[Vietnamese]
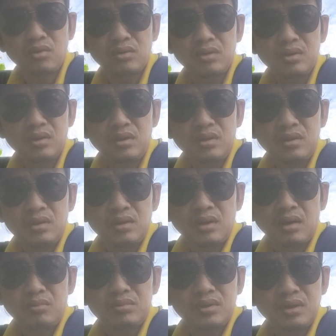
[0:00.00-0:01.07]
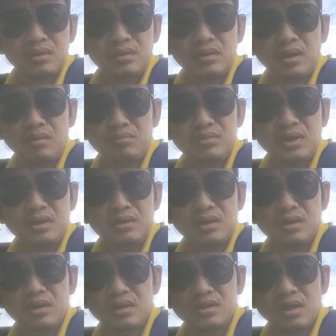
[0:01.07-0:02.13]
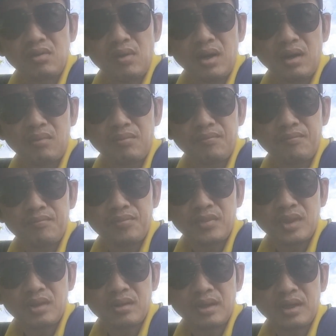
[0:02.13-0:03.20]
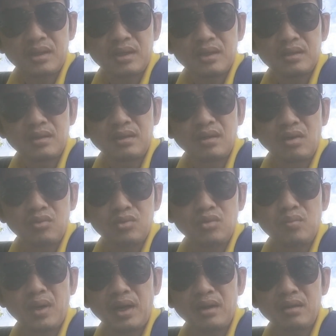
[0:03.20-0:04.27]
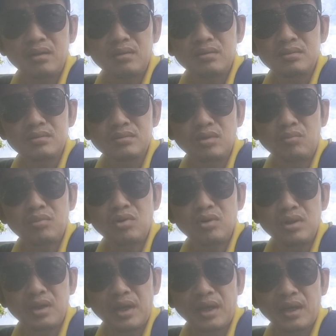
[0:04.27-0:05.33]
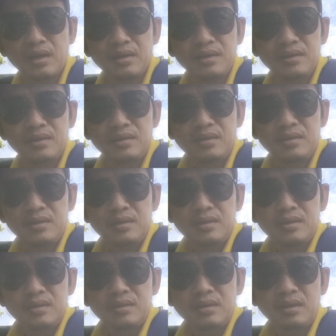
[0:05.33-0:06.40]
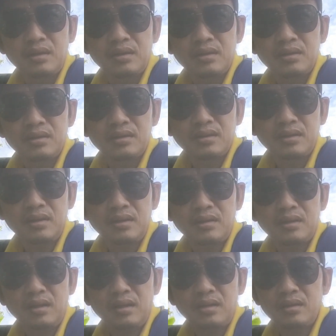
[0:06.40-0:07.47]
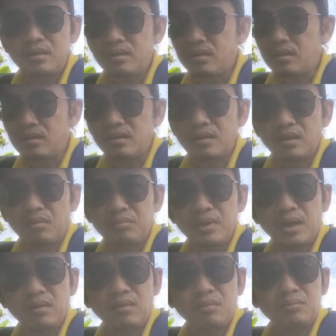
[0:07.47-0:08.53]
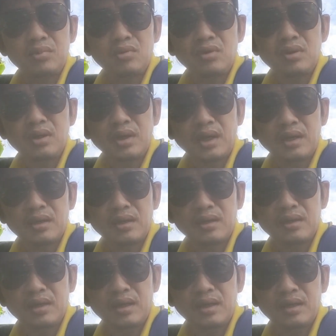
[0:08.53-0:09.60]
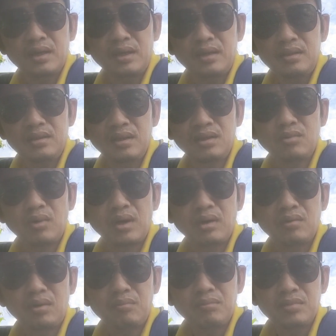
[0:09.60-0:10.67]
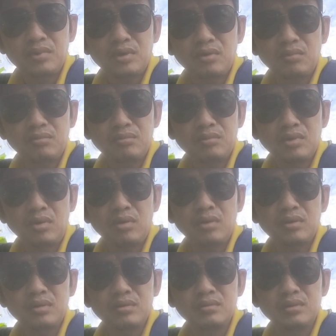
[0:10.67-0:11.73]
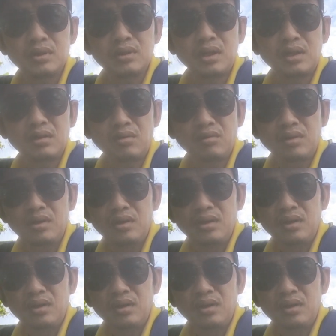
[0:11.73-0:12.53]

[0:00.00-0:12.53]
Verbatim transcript: thuốc ông tin ông tin trên cơ sở khoa học tại vì cái trình độ của chú ba nó cũng có giới hạn nha cái cái ờ, học ngắn của ổng nó có giới hạn thành ra cái trí huệ của ổng nó cũng có nhất định thôi